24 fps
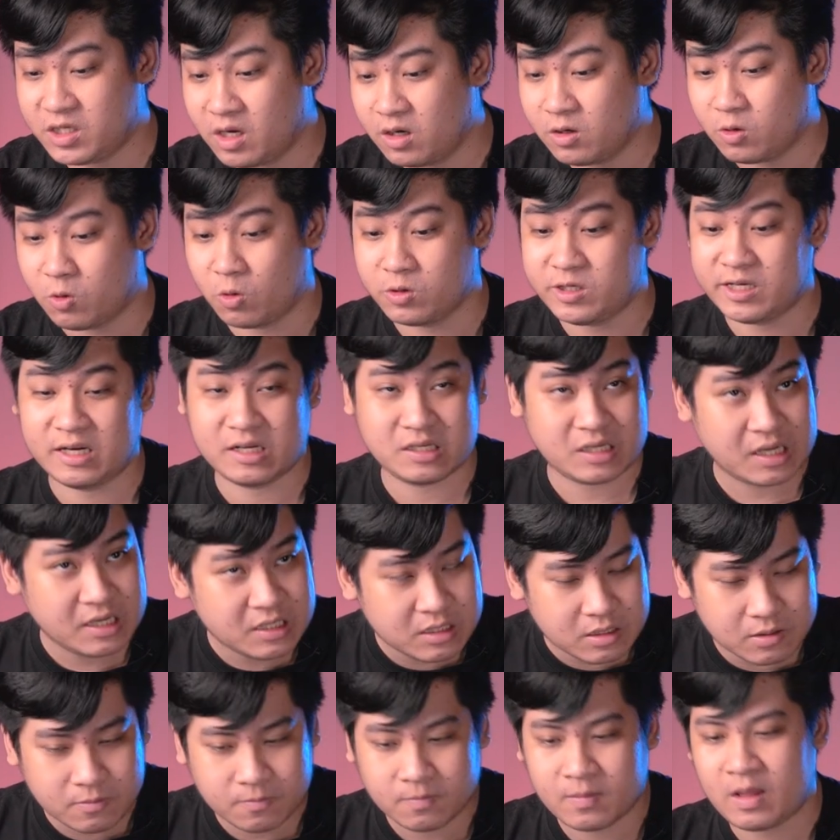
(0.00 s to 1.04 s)
sinh của
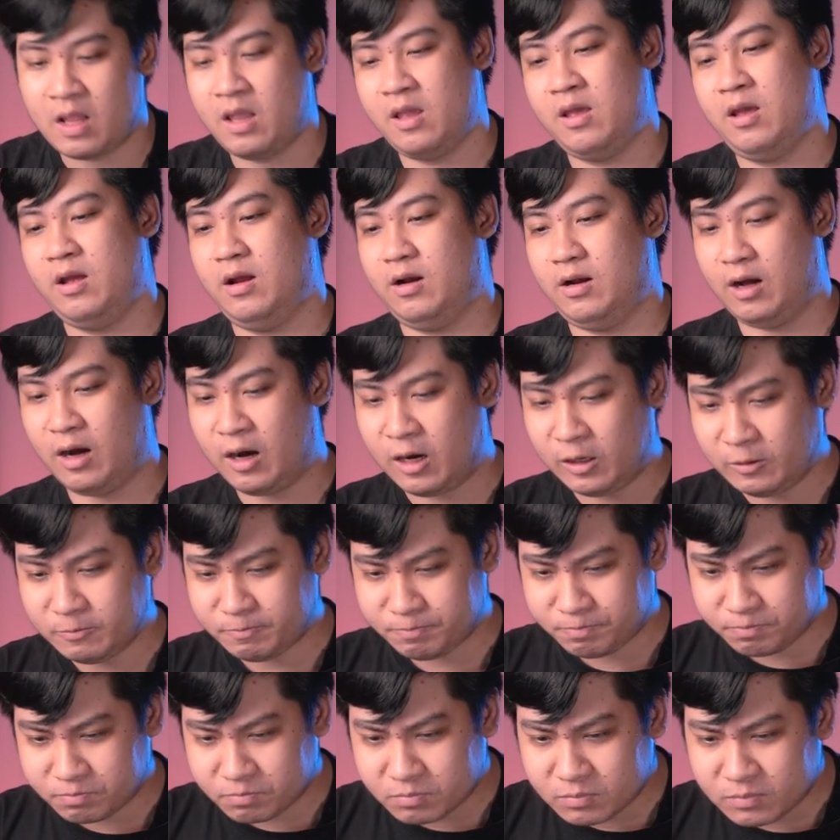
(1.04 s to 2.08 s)
Genesis
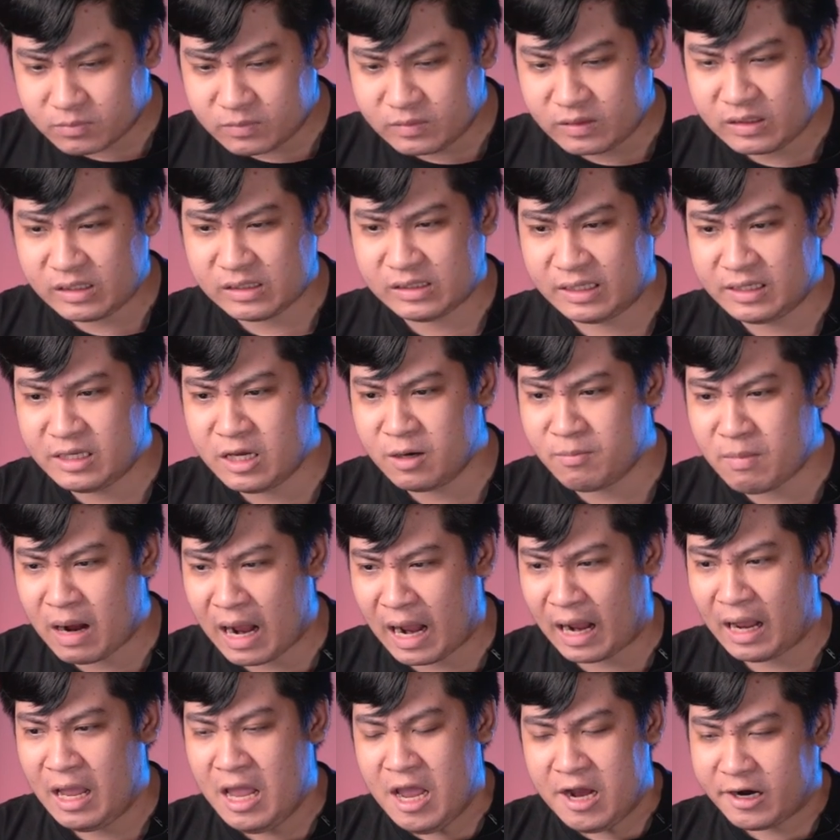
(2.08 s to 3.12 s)
đó thì nhưng
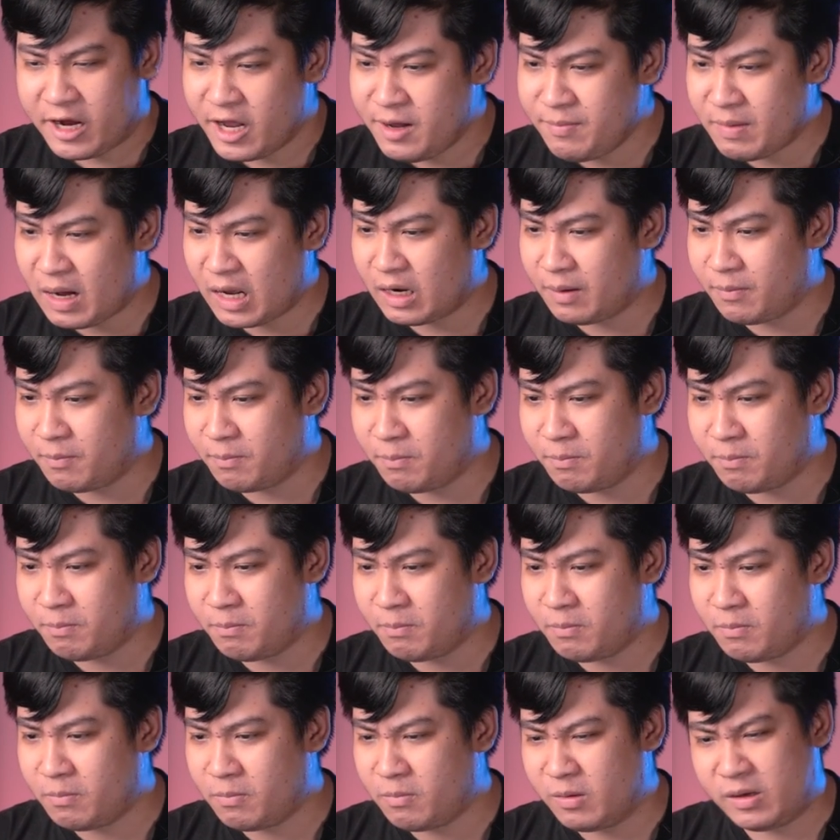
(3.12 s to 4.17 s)
mà khi mà
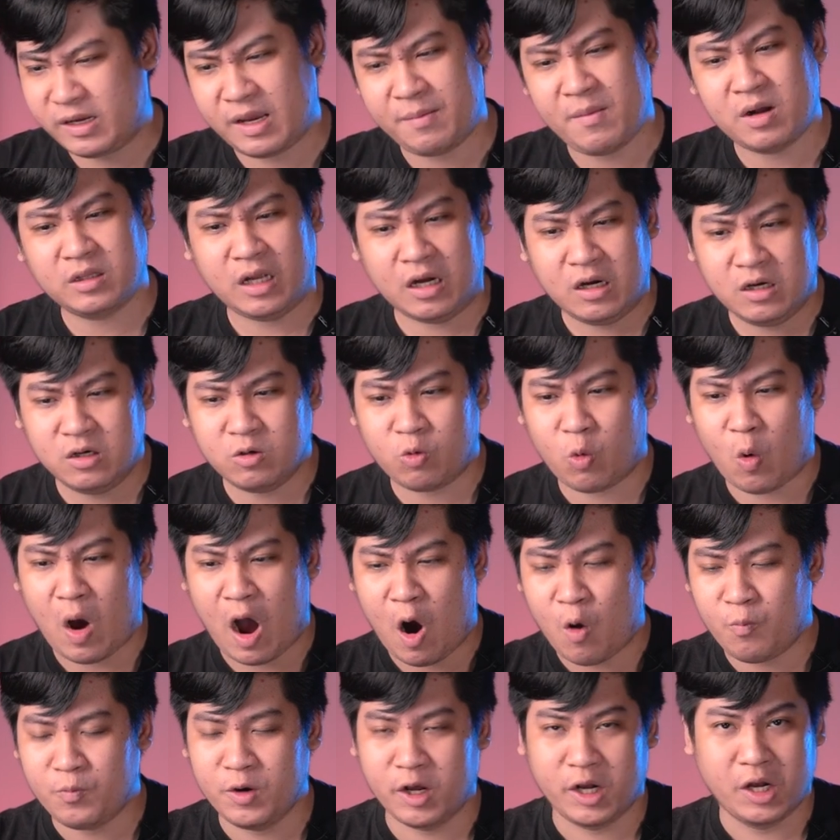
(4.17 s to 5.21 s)
cái bức thư của
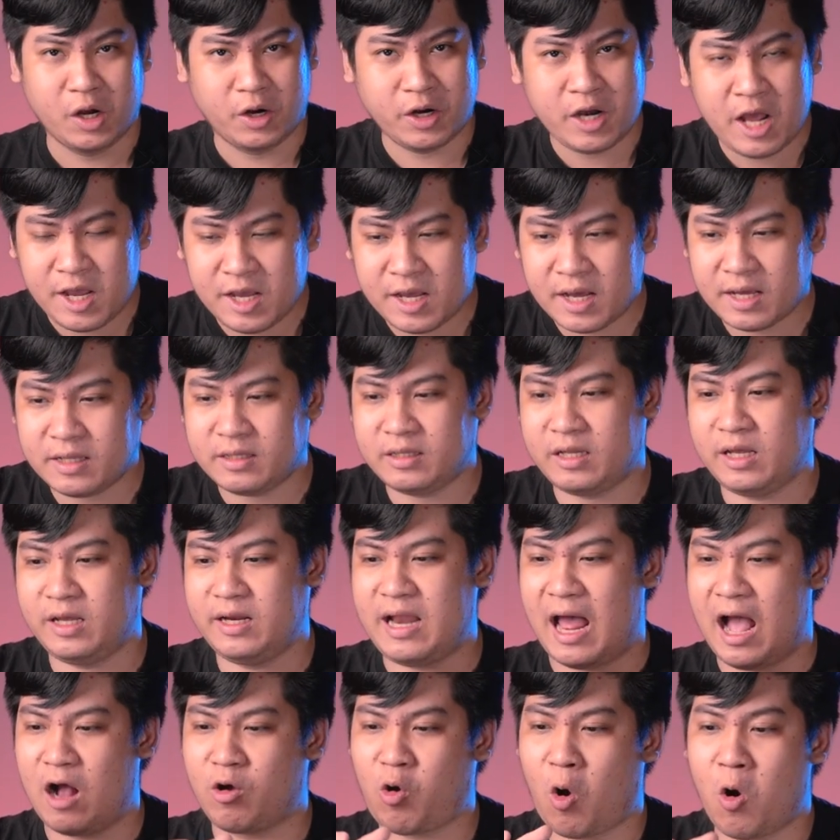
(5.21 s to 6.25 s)
ông được gửi đi á, thì
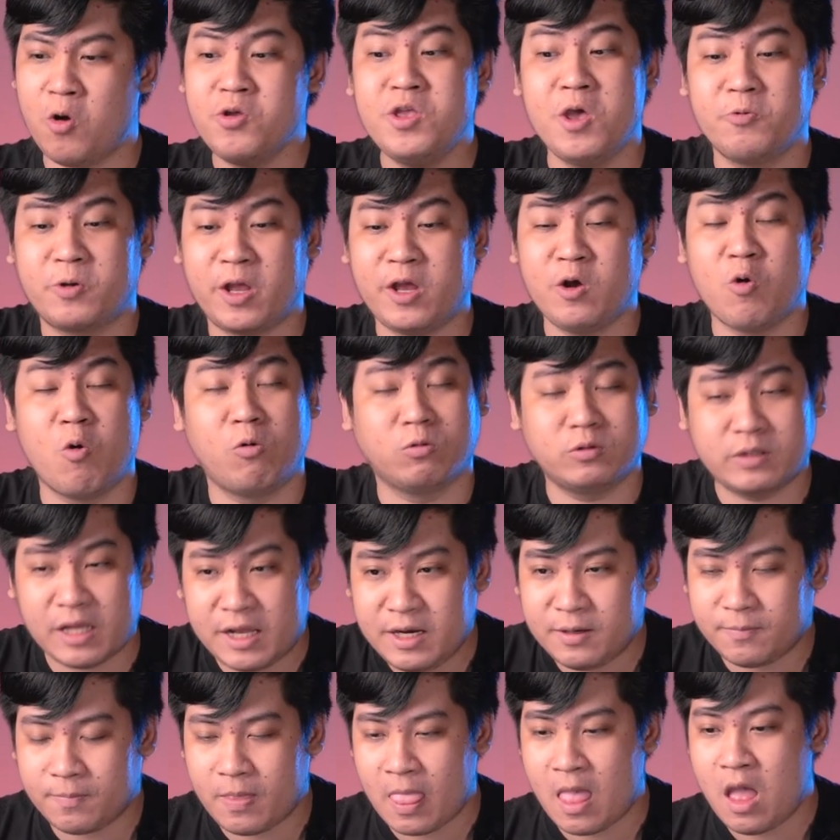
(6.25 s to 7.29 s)
đã có nhiều cái nguồn
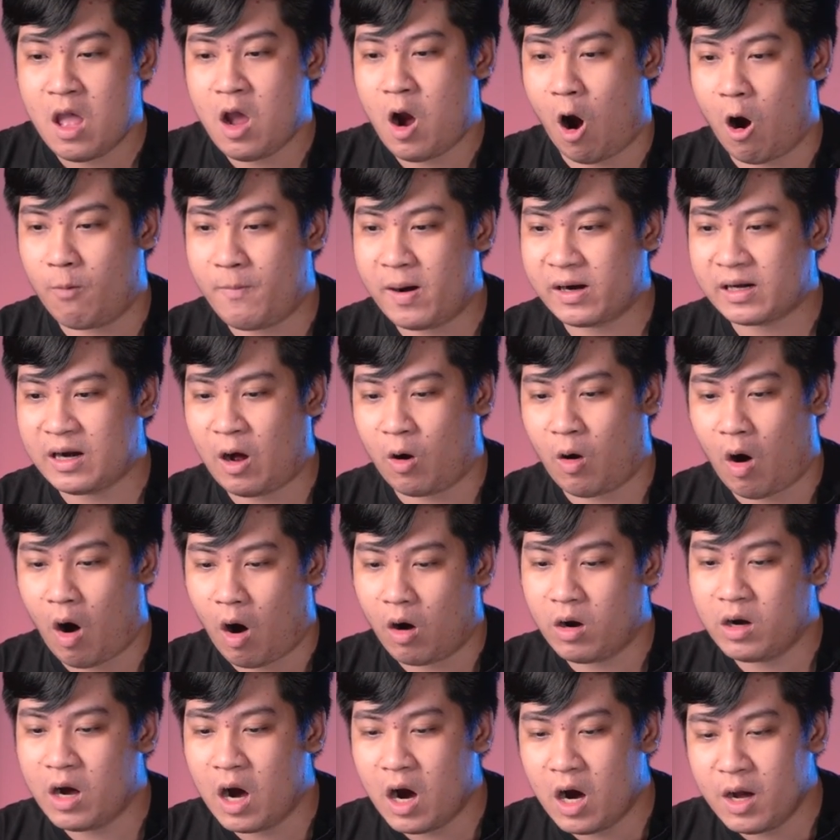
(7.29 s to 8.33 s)
tin họ bắt đầu
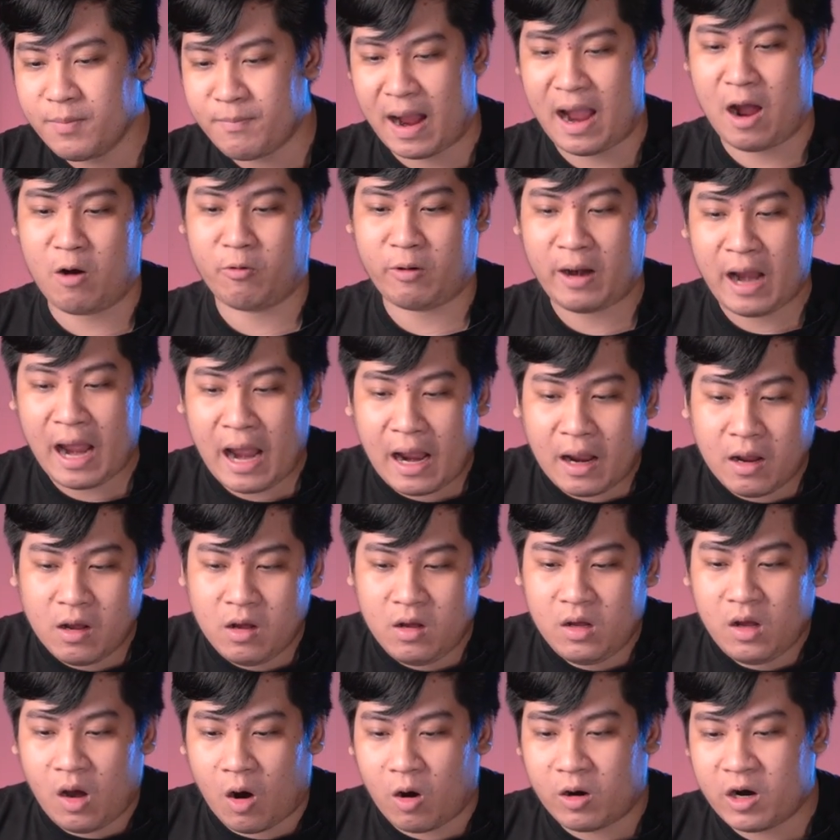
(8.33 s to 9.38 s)
họ khơi mào ra
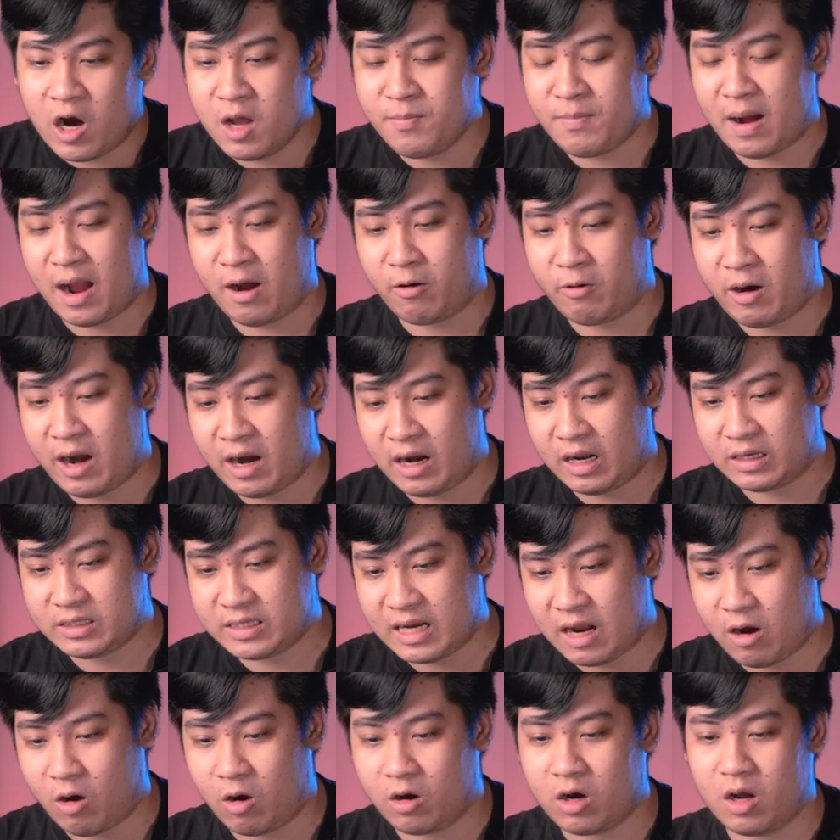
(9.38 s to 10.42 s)
họ khơi mào ra là
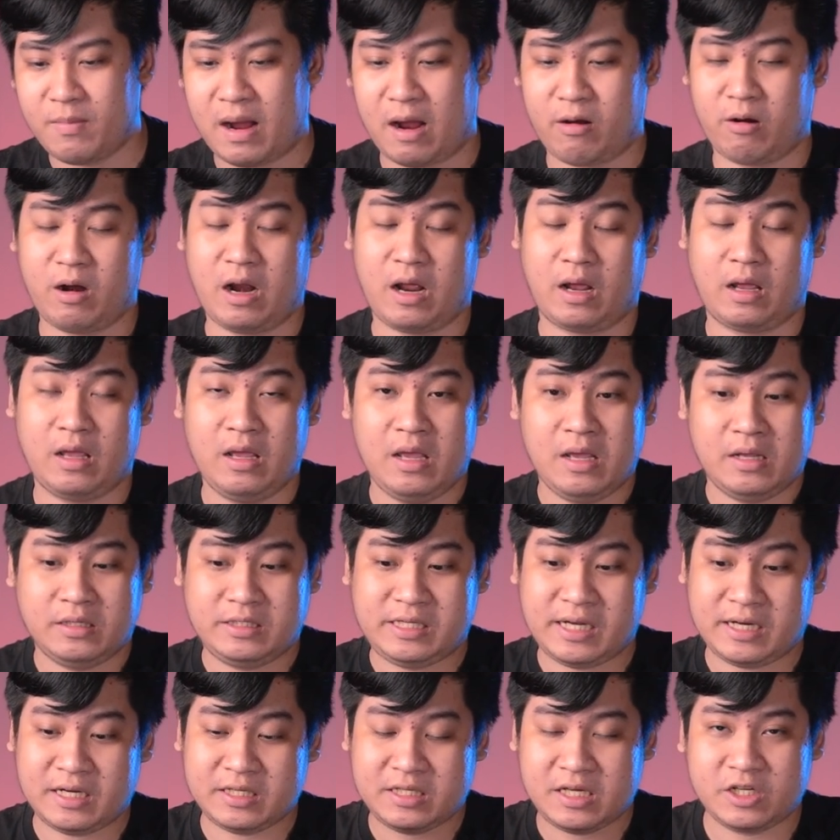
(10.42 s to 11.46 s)
sao họ khơi mào ra là
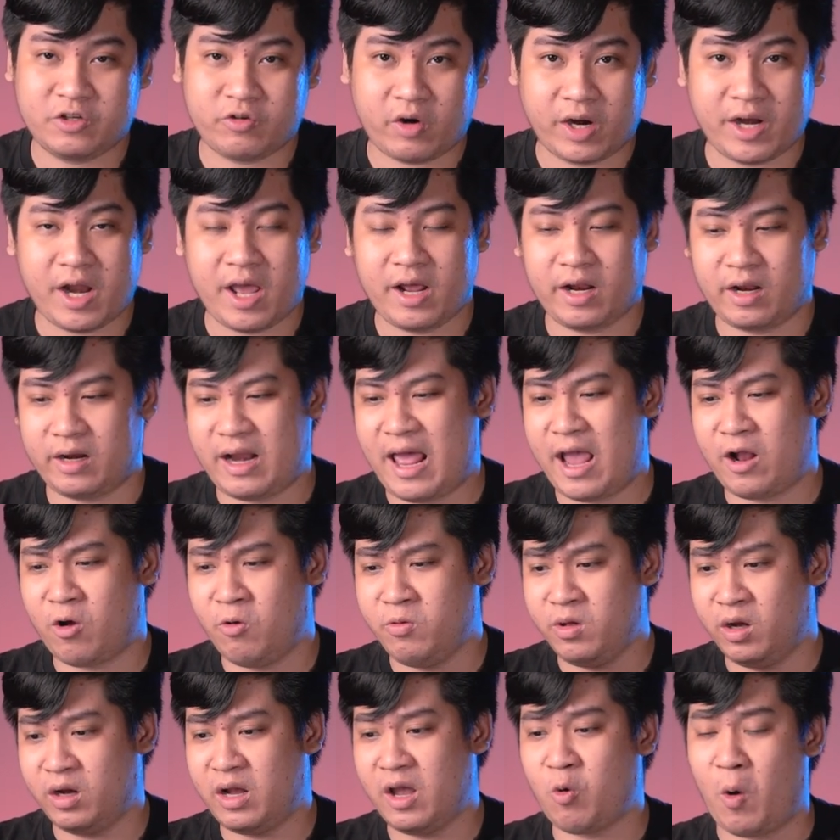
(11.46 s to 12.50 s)
Genesis Trading là đang có
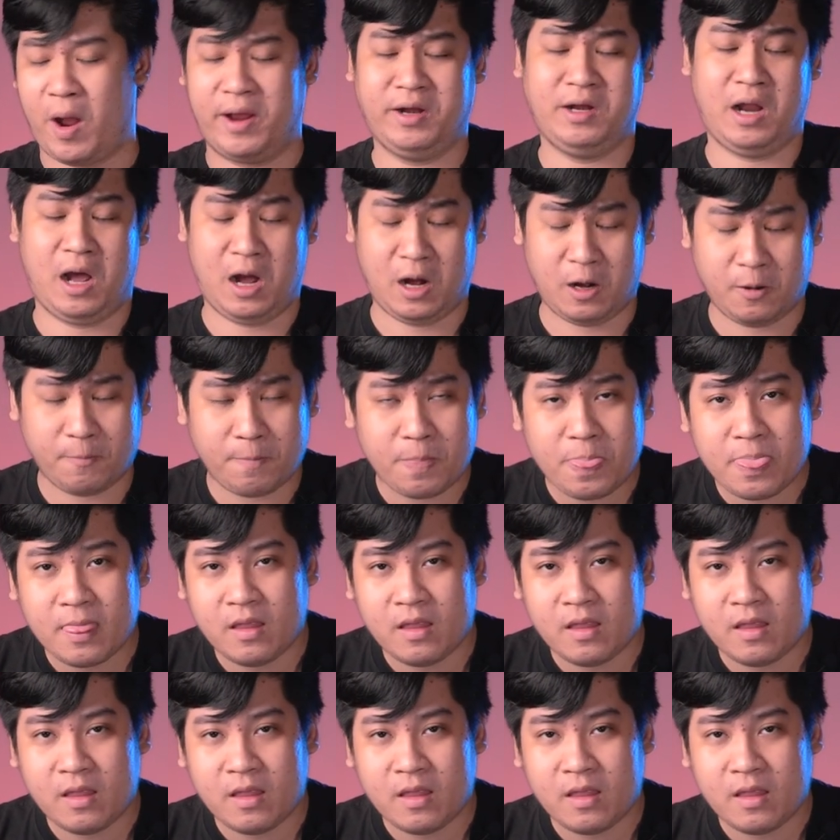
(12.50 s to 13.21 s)
những cái khoản nợ